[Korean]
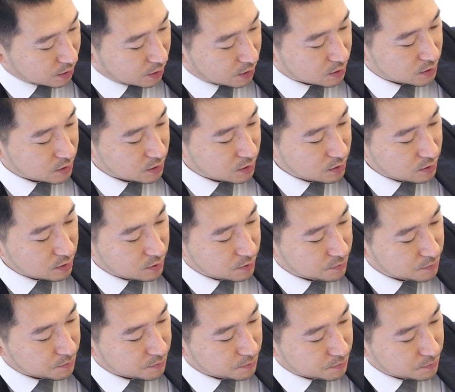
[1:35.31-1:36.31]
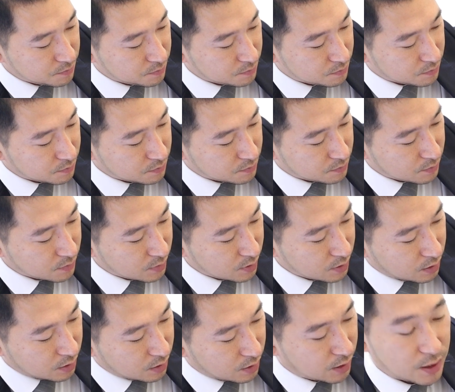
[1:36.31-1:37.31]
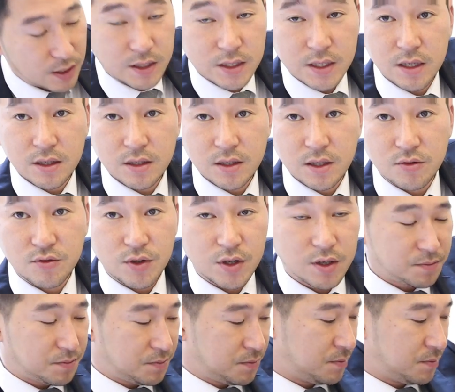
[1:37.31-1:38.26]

다시 라인 자르시고요.